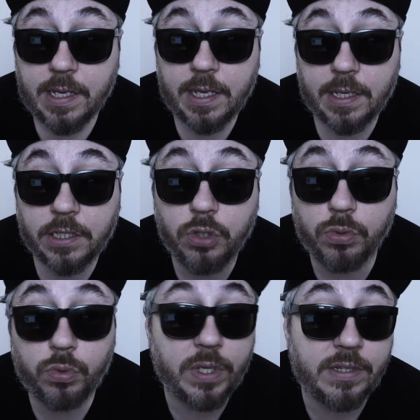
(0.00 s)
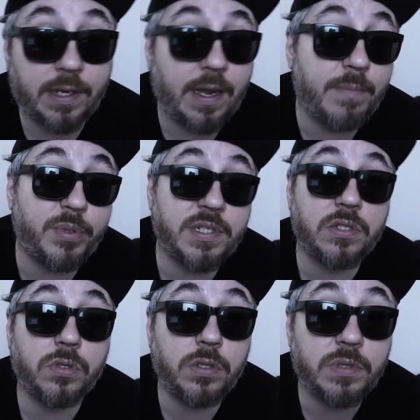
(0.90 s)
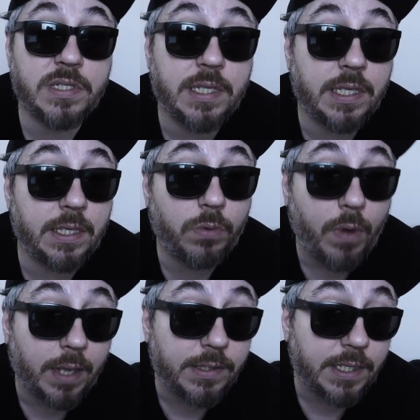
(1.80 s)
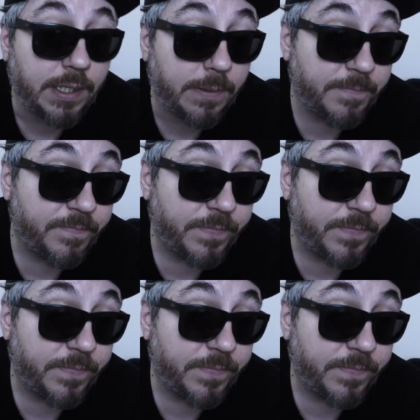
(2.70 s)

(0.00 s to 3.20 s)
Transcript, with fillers: Eh, chiunque entrerà in possesso di questi quadri